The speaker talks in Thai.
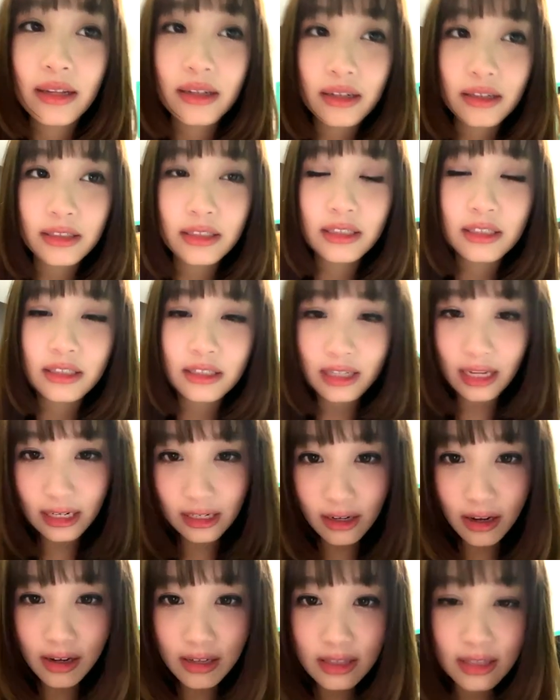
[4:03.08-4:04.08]
เอองั้น
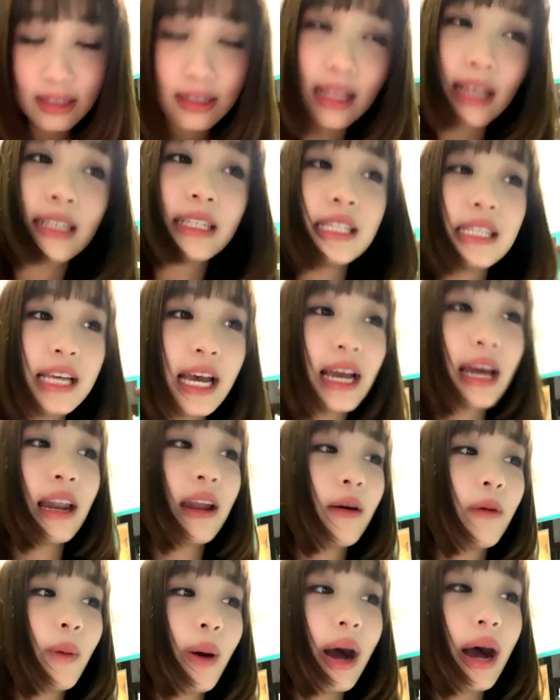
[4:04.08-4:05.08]
ก็ตัดสินใจกัน
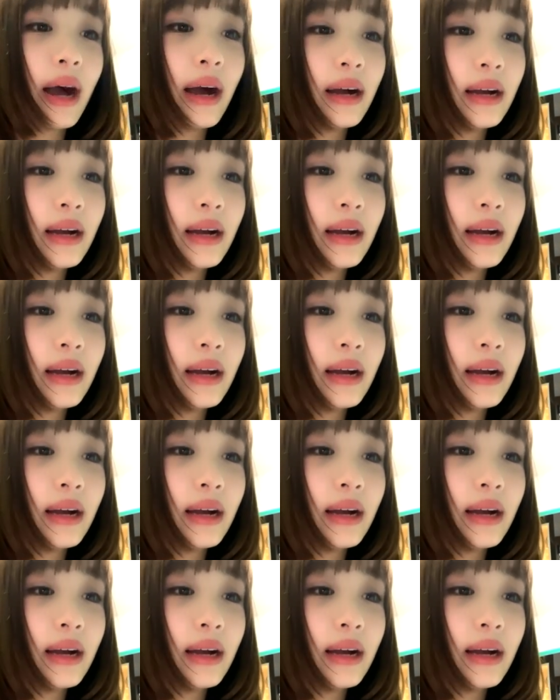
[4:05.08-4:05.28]
แล้วว่า